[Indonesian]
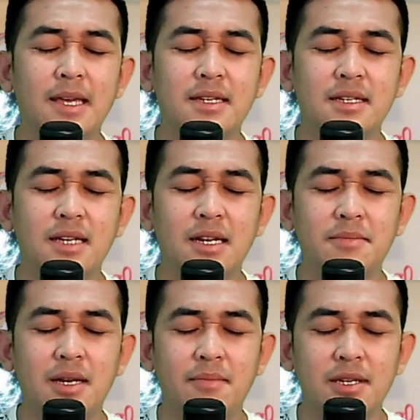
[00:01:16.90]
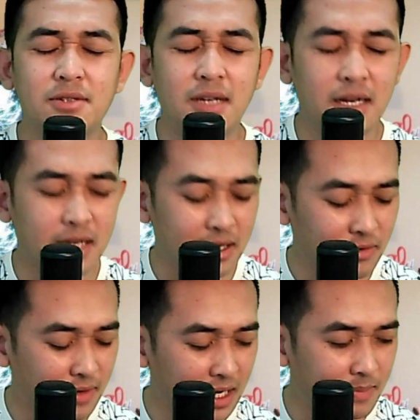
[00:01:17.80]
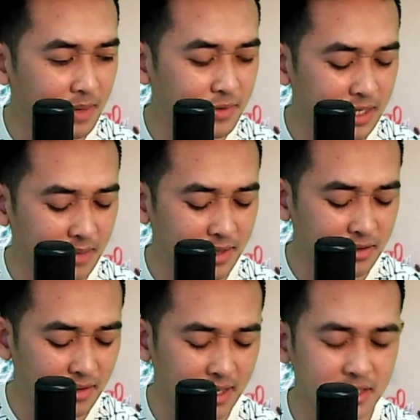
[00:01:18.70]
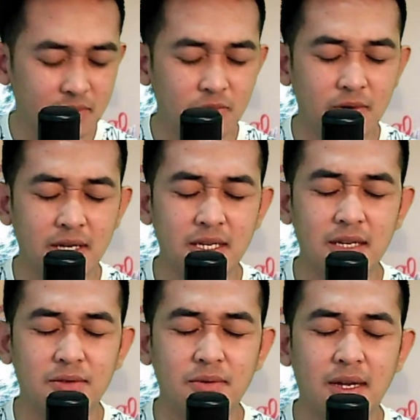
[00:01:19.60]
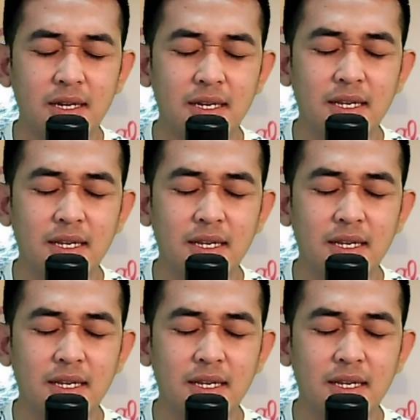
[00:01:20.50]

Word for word: Di dalam nama Yesus Segala gangguan apapun kami tolak semuanya Tuhan